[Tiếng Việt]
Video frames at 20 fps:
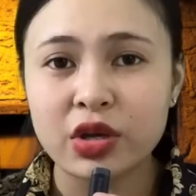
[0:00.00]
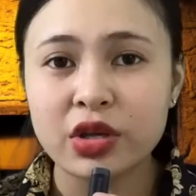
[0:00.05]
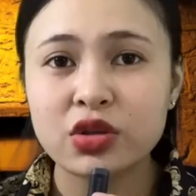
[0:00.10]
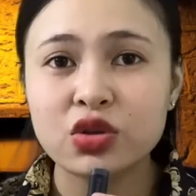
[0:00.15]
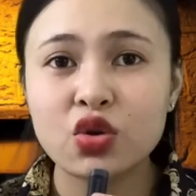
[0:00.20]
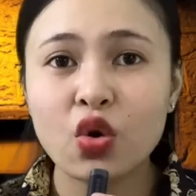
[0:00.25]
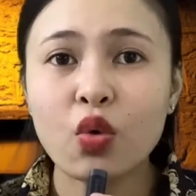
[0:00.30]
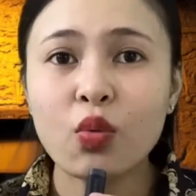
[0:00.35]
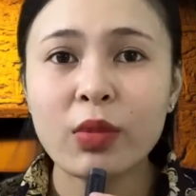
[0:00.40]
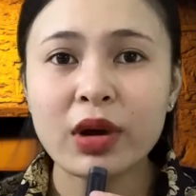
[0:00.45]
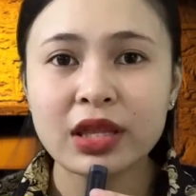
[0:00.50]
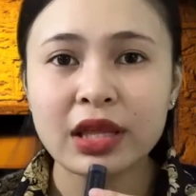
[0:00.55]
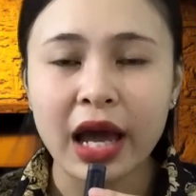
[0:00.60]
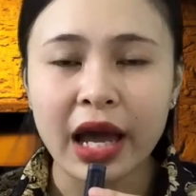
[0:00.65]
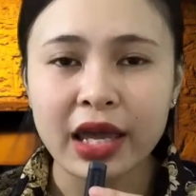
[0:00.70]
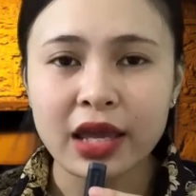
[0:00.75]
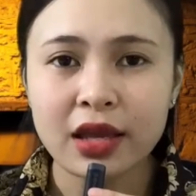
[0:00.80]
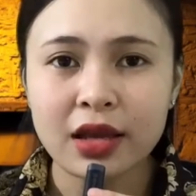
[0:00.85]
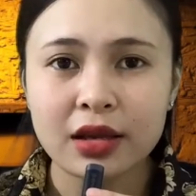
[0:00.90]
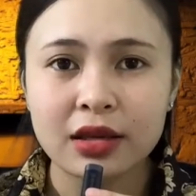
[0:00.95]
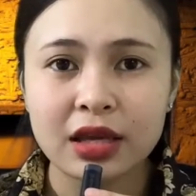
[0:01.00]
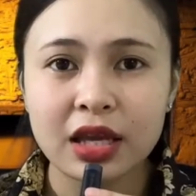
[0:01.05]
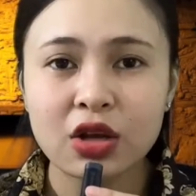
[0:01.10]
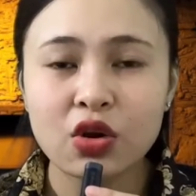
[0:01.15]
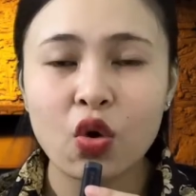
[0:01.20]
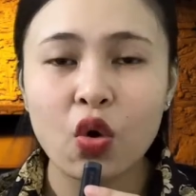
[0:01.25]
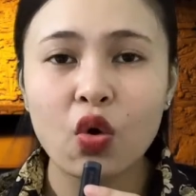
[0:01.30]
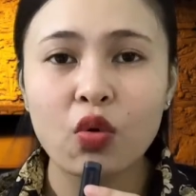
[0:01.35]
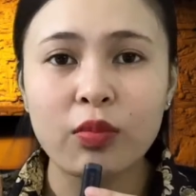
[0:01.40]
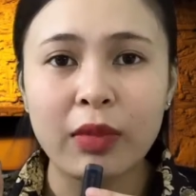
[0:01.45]
rồi chú mới thấy
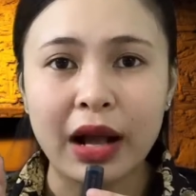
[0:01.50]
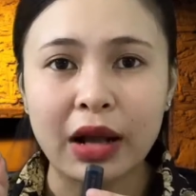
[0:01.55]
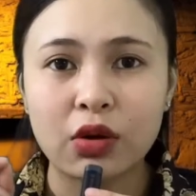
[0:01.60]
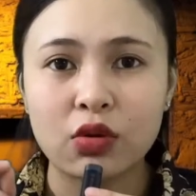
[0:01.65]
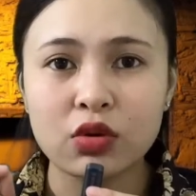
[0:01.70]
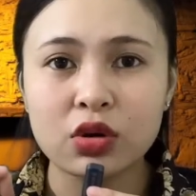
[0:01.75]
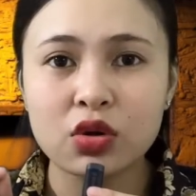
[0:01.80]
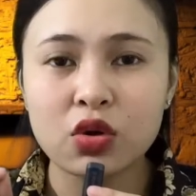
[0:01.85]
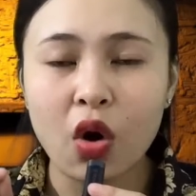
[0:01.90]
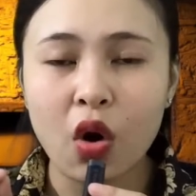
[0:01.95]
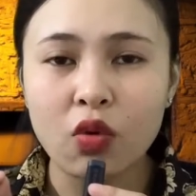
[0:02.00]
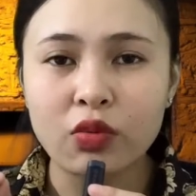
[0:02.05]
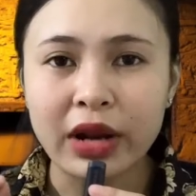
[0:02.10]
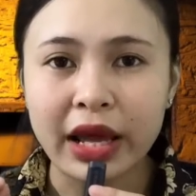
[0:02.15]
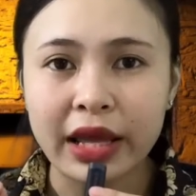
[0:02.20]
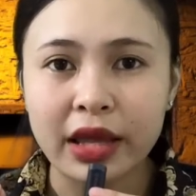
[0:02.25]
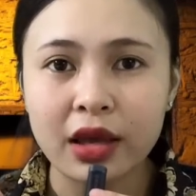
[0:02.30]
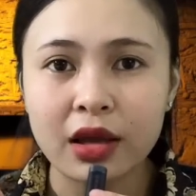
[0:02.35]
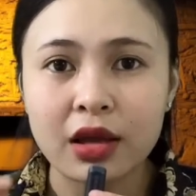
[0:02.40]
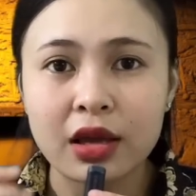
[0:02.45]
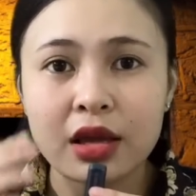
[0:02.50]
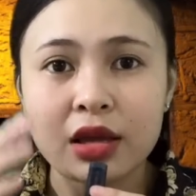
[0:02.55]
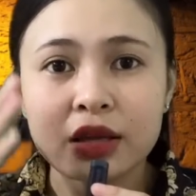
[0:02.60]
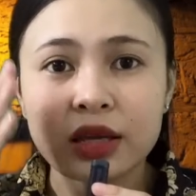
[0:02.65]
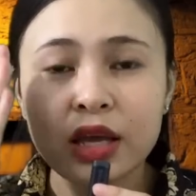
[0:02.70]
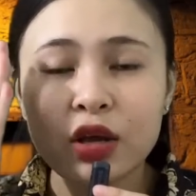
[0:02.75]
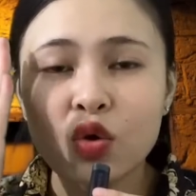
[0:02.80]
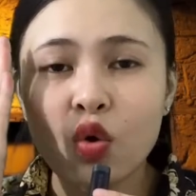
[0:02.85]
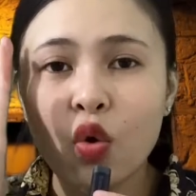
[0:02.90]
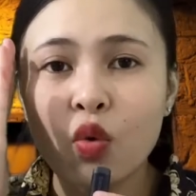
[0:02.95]
cái khuôn mặt của cái cô này,
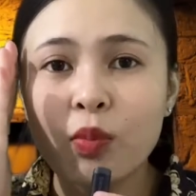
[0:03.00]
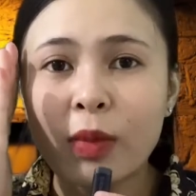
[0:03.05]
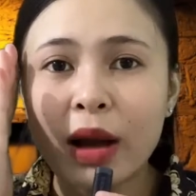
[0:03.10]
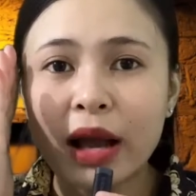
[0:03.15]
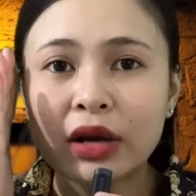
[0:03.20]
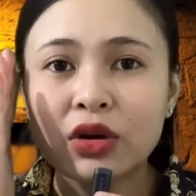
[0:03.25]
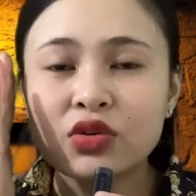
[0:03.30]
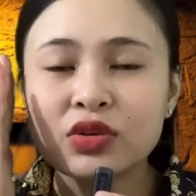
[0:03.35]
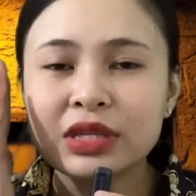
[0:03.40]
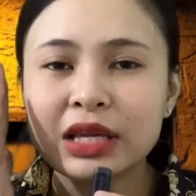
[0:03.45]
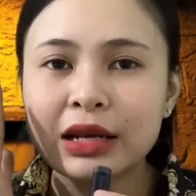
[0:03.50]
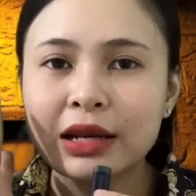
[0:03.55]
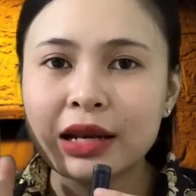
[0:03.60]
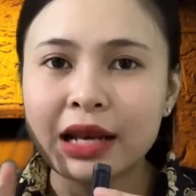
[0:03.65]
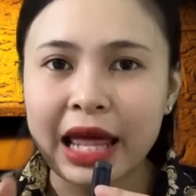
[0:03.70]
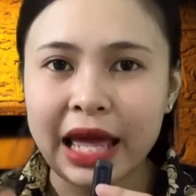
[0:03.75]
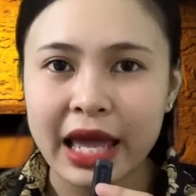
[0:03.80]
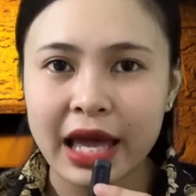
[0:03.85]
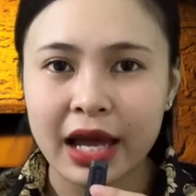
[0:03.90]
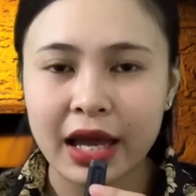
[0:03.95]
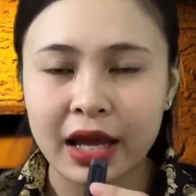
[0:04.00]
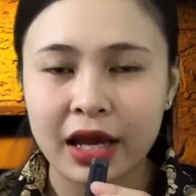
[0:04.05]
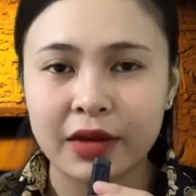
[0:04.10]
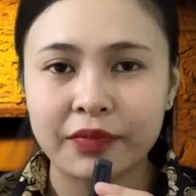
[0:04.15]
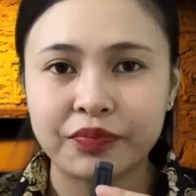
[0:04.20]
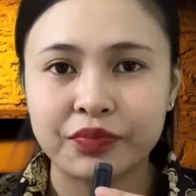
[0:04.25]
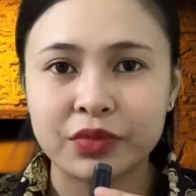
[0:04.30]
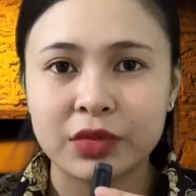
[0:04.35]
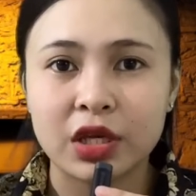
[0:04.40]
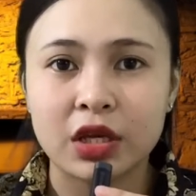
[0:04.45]
cái khuôn mặt nó xanh lè
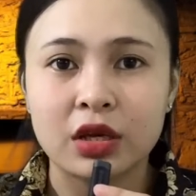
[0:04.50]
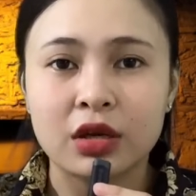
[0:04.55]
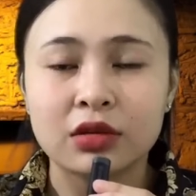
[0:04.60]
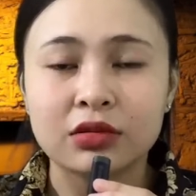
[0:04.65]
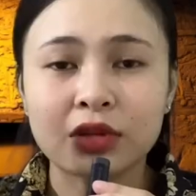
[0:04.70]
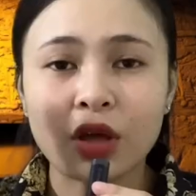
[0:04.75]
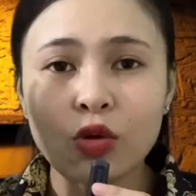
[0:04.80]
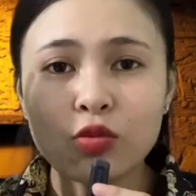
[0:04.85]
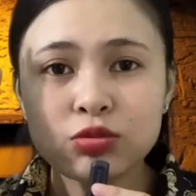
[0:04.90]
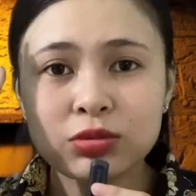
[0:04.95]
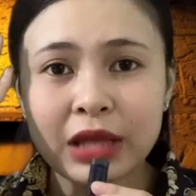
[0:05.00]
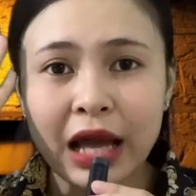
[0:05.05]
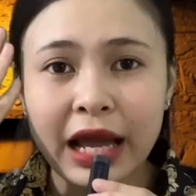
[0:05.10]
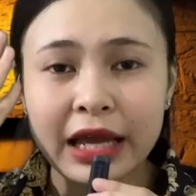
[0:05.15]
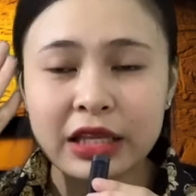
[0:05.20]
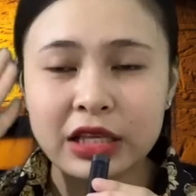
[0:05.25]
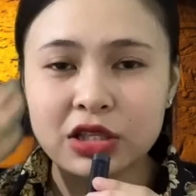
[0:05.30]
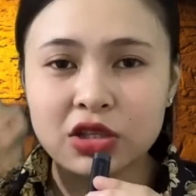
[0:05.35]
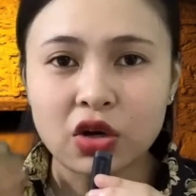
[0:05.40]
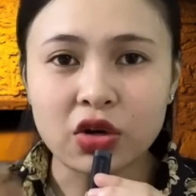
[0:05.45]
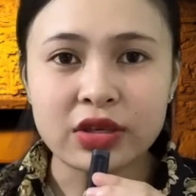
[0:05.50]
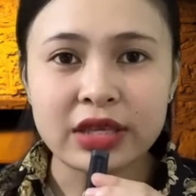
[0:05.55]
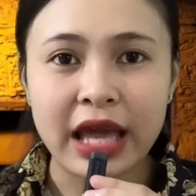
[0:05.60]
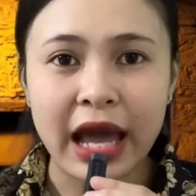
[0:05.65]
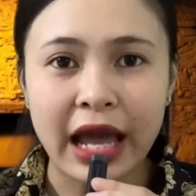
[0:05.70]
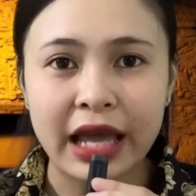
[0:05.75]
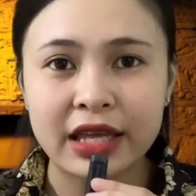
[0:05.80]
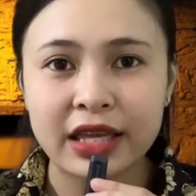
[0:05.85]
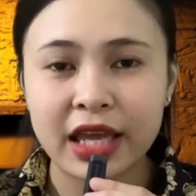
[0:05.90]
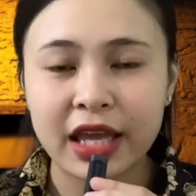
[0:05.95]
hà, tóc tai thì xõa
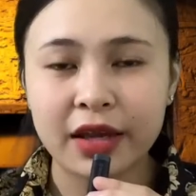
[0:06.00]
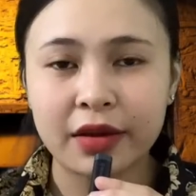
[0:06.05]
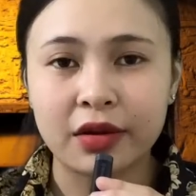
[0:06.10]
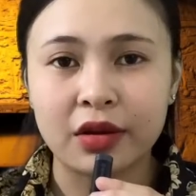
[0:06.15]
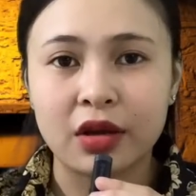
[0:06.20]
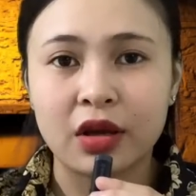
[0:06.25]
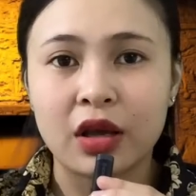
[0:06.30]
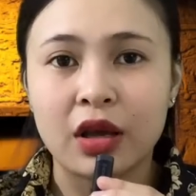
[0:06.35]
dài nha.